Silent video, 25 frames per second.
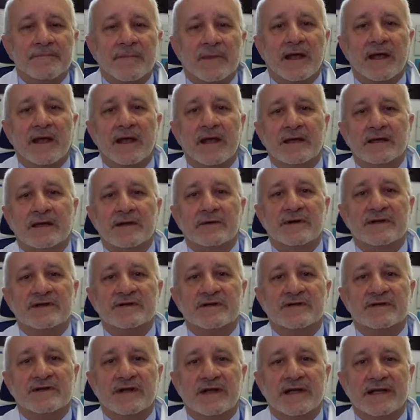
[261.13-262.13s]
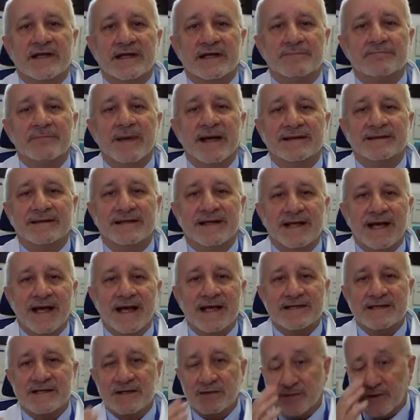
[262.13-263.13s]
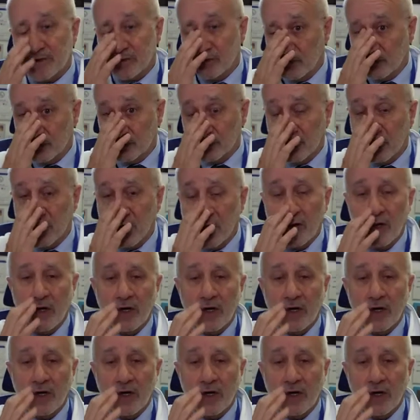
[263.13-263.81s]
eh, di questo se ne dibatterà, soprattutto